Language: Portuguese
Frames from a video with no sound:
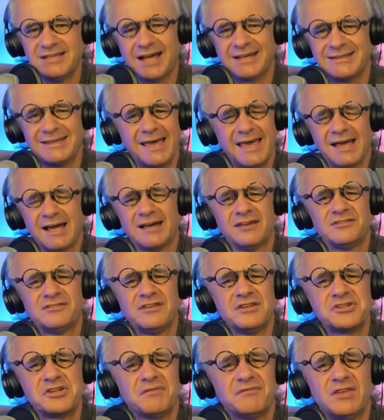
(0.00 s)
que a guerra
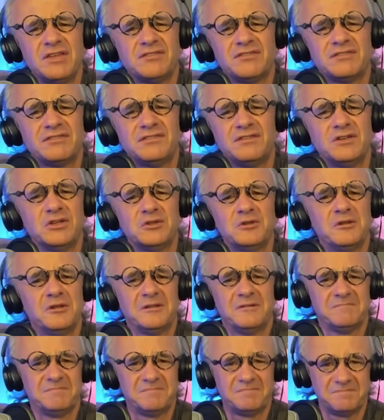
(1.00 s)
seja
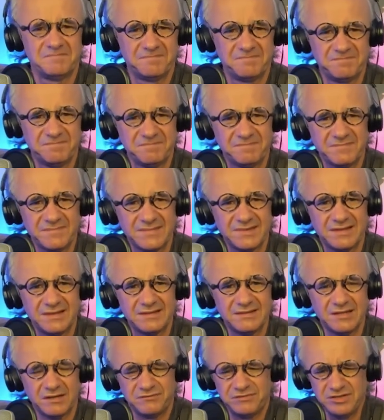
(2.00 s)
vencida
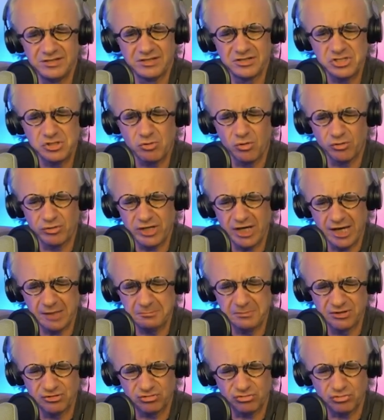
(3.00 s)
na vida de qualquer
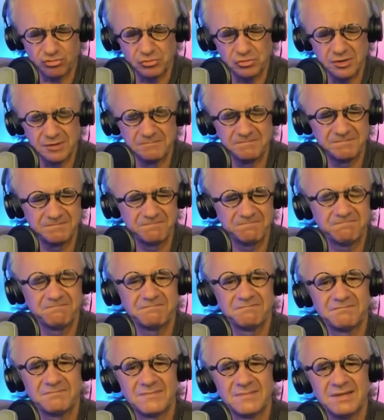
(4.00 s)
pessoa.
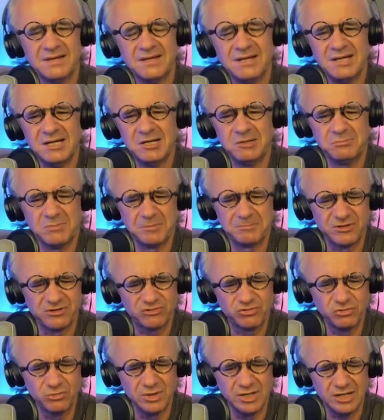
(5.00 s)
Uma
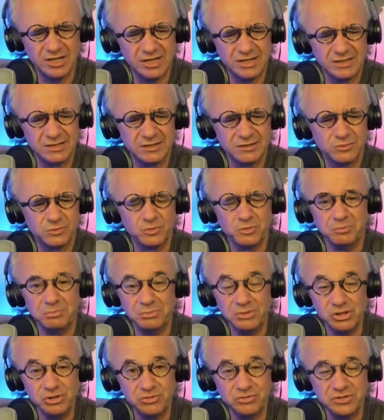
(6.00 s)
pessoa
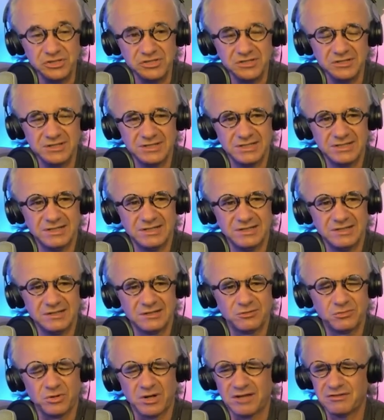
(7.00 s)
humilde,
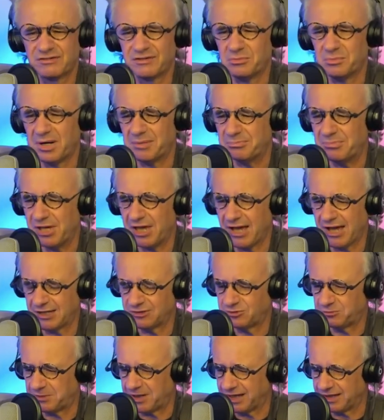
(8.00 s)
coração
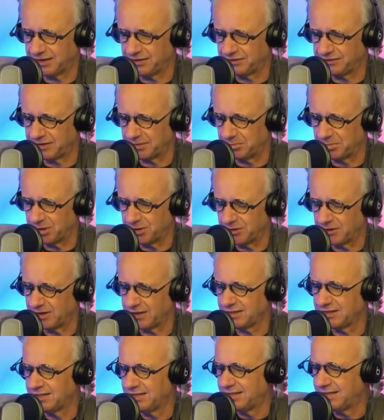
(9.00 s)
aberto para
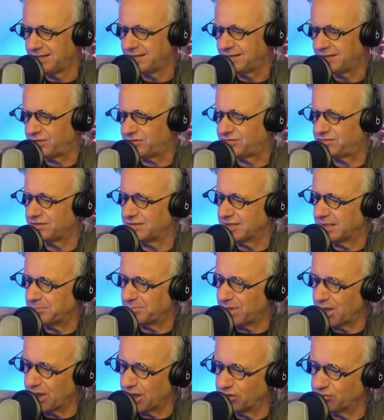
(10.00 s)
receber
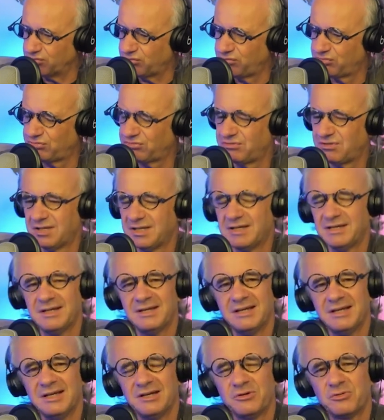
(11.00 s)
ensinamentos,
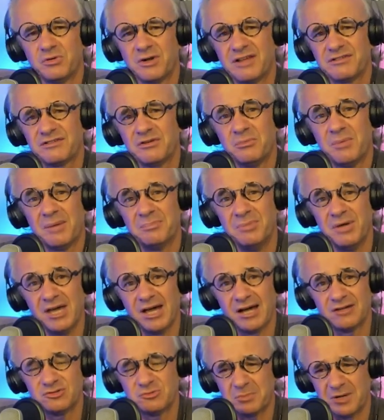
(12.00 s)
coração
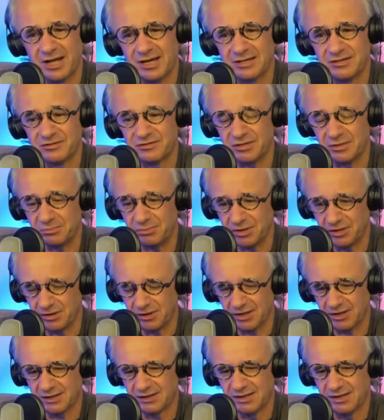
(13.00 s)
aberto para
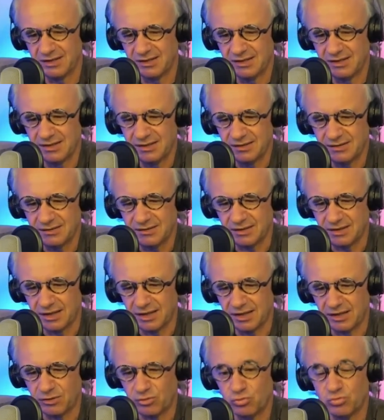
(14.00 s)
receber
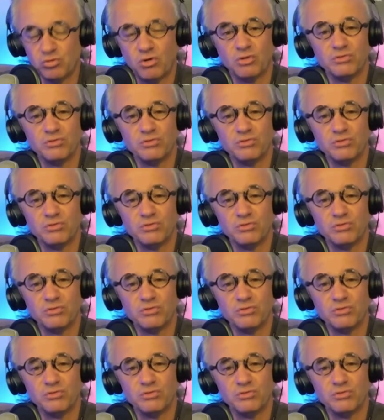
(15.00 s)
é, um